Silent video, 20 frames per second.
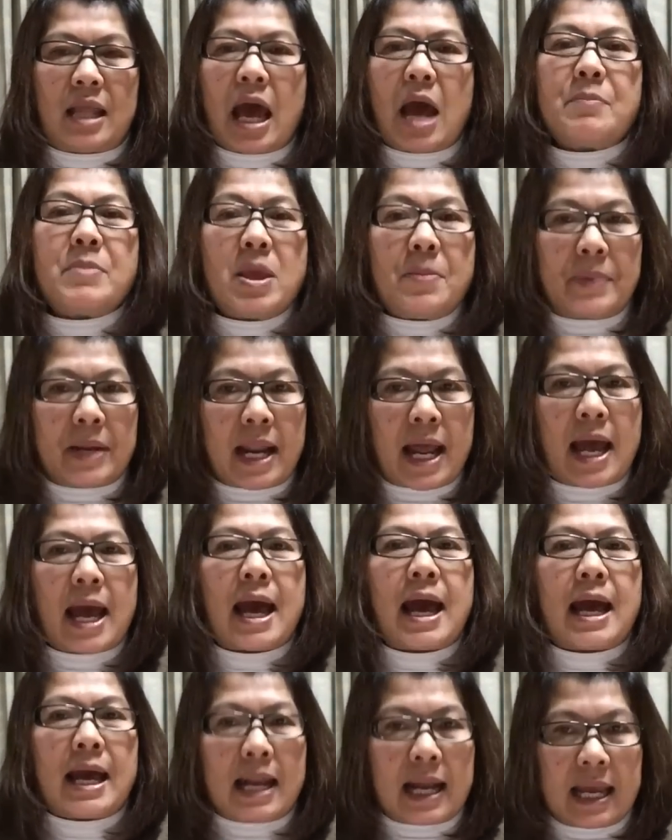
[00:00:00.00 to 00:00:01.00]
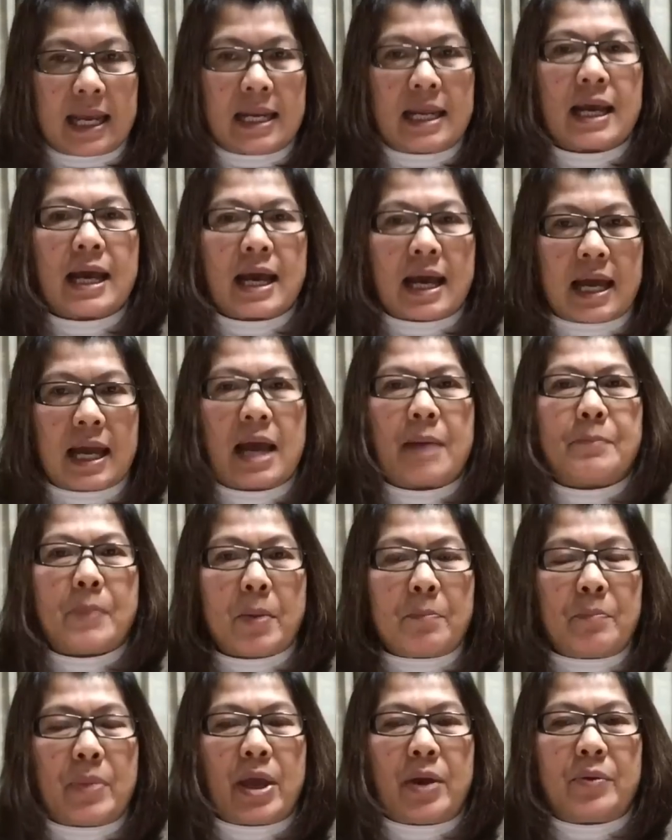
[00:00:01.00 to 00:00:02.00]
ถ้ามีปัญหาอะไรนะคะ กับ
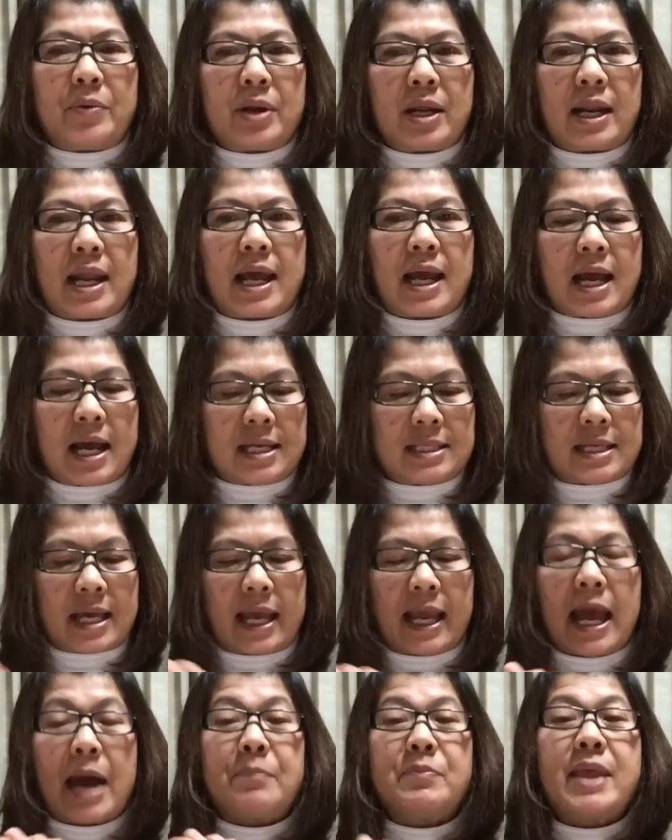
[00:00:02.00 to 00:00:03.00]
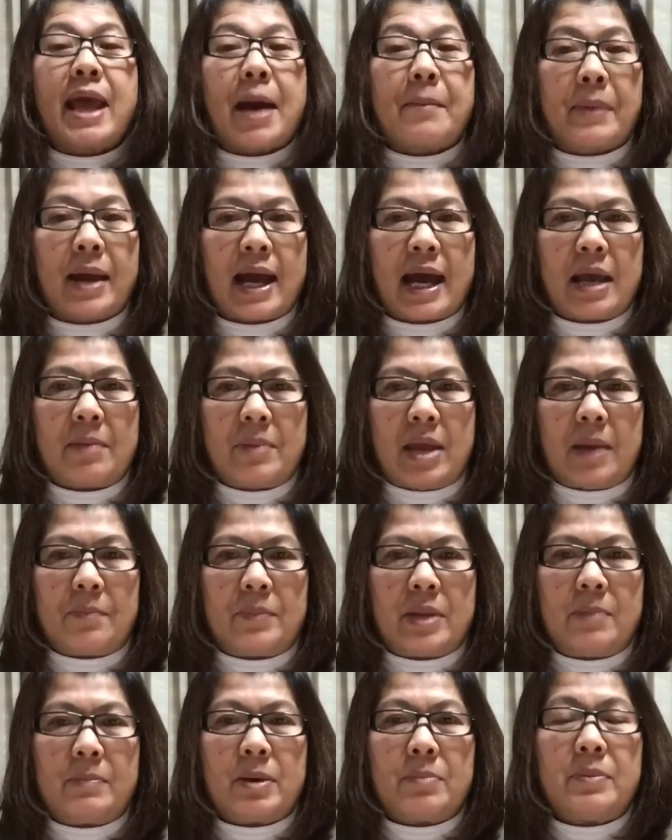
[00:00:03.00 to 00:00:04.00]
ป้าแป๋วนะนะคะ ใช้คำหยาบคายแบบ
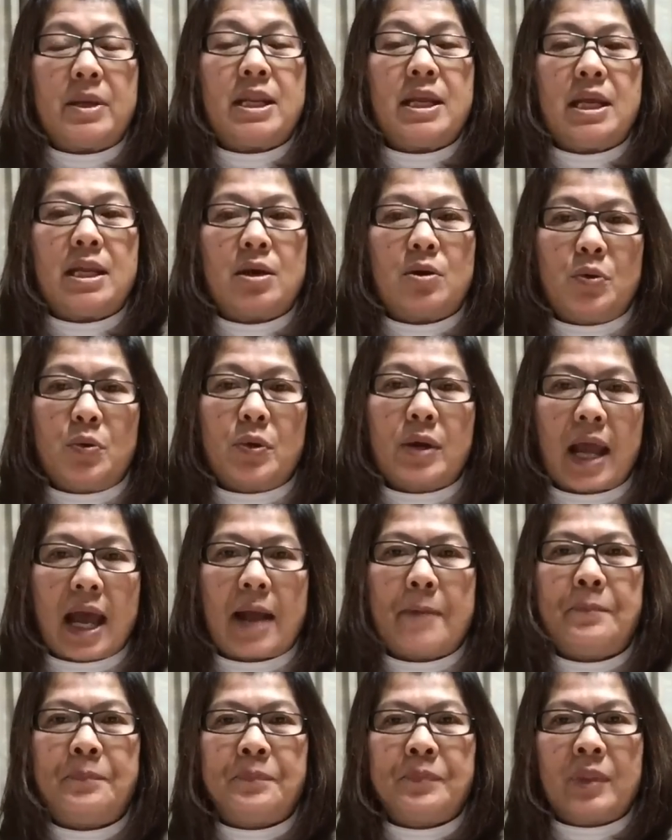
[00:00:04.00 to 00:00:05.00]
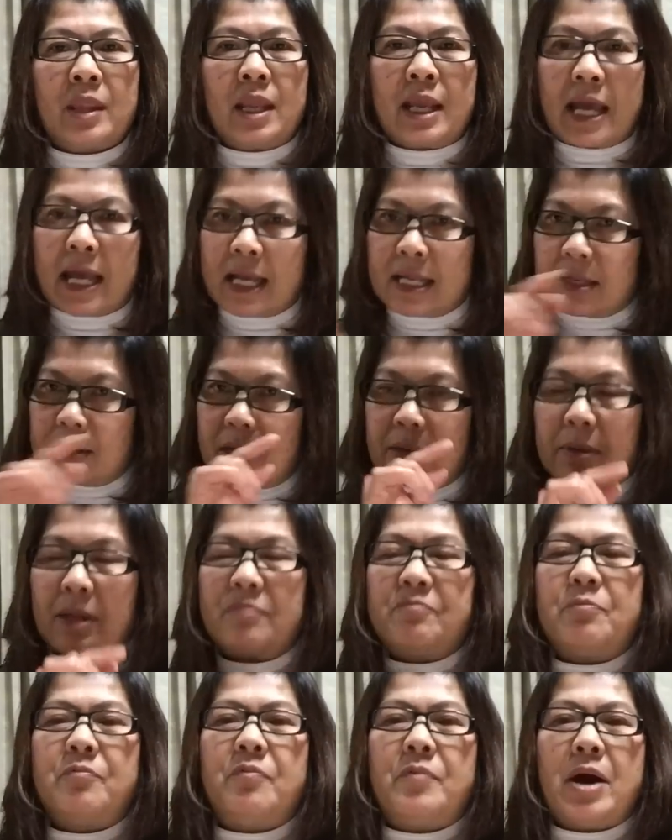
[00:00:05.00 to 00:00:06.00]
นี้มันไม่ดีนะลูกนะ
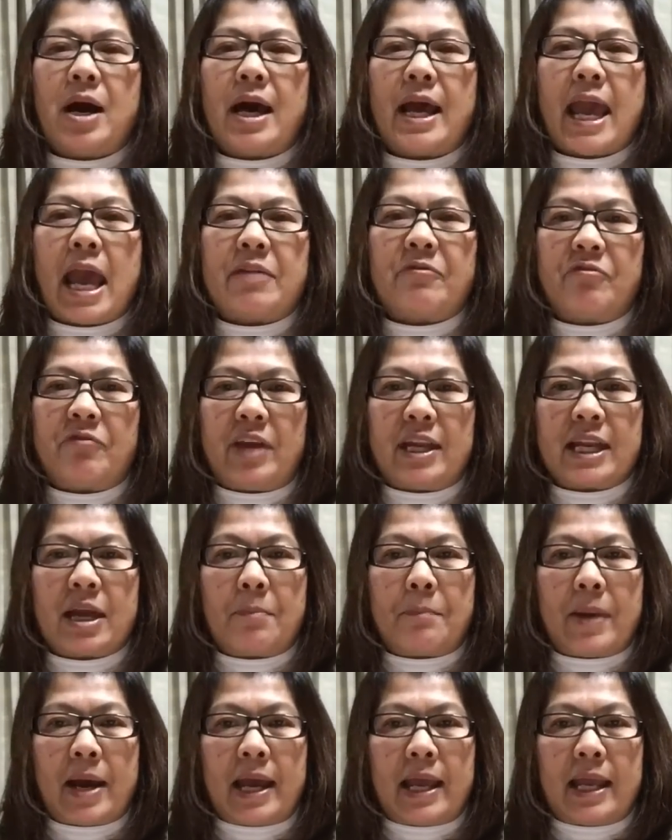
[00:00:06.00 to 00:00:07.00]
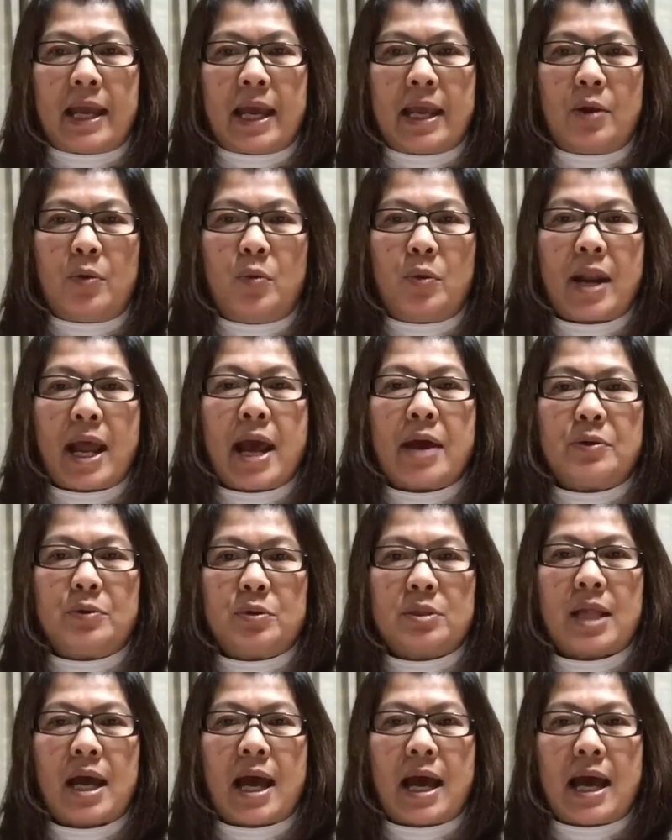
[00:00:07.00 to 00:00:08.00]
แอดเฟซเข้าไปให้รู้หน้า
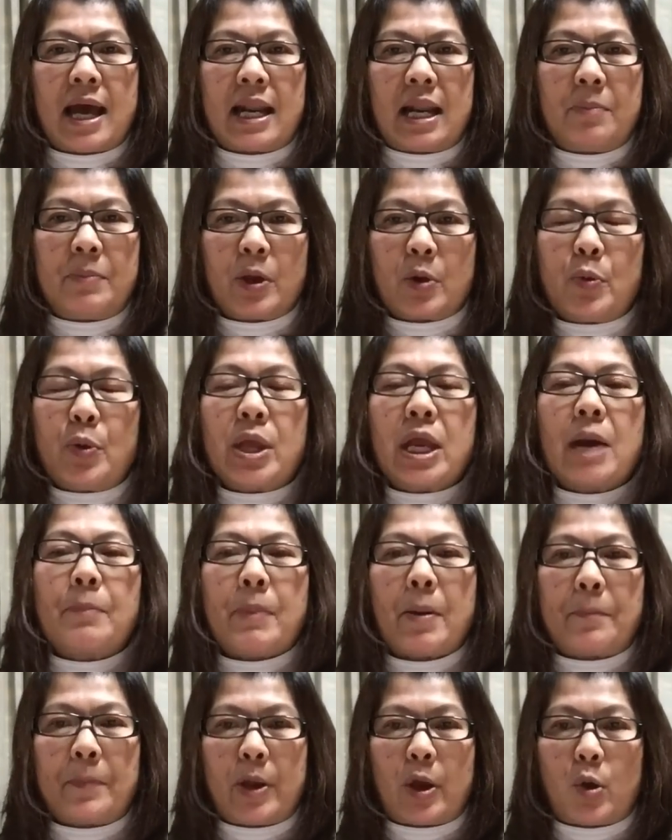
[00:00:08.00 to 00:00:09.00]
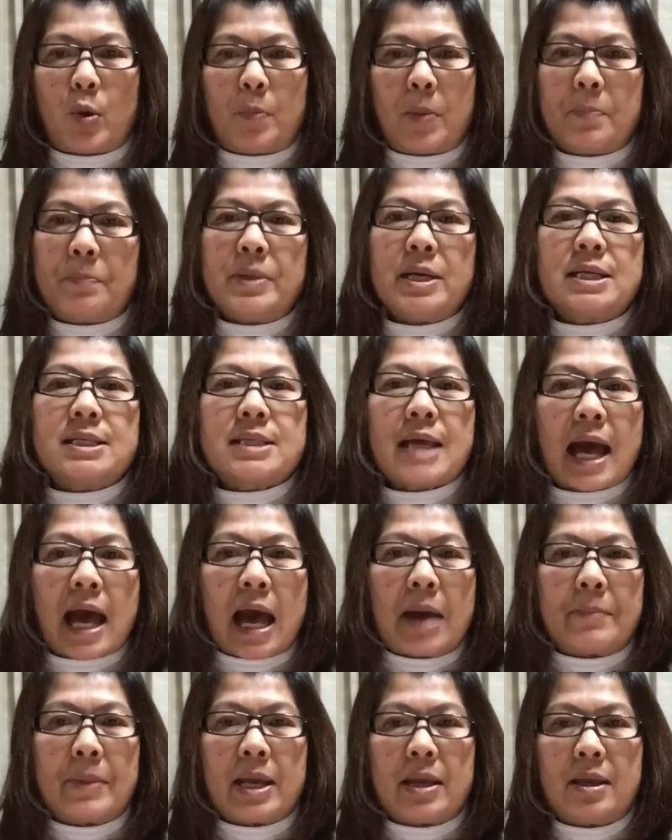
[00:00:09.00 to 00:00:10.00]
รู้ตา แล้วไปคุยกับป้าแป๋วไปปรึกษา
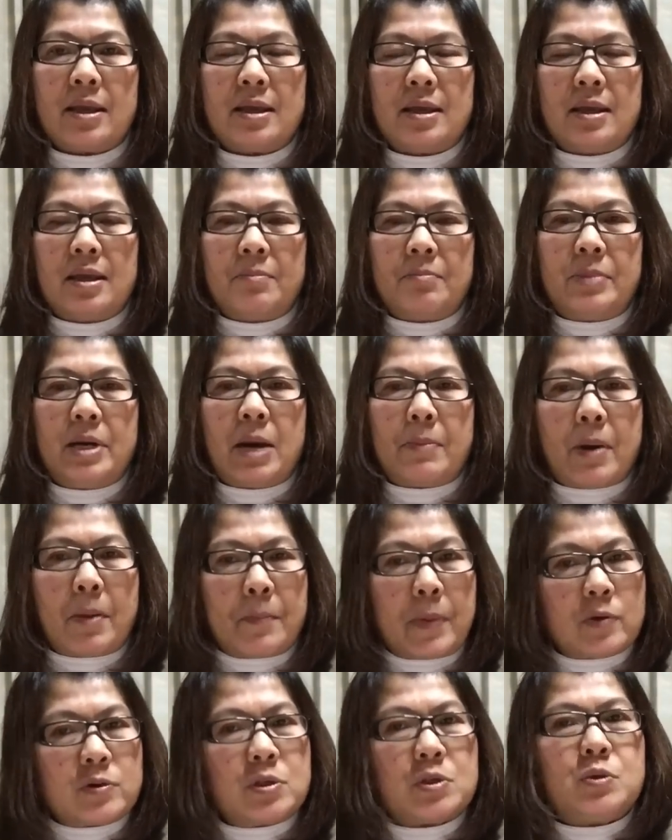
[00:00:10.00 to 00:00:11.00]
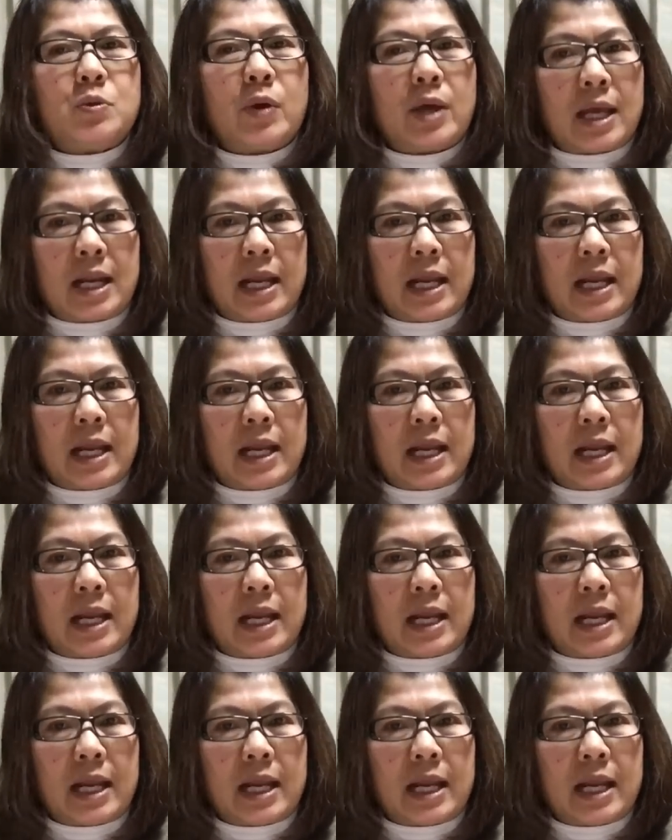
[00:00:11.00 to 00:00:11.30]
ไหมเผื่อป้าแป๋วจะช่วย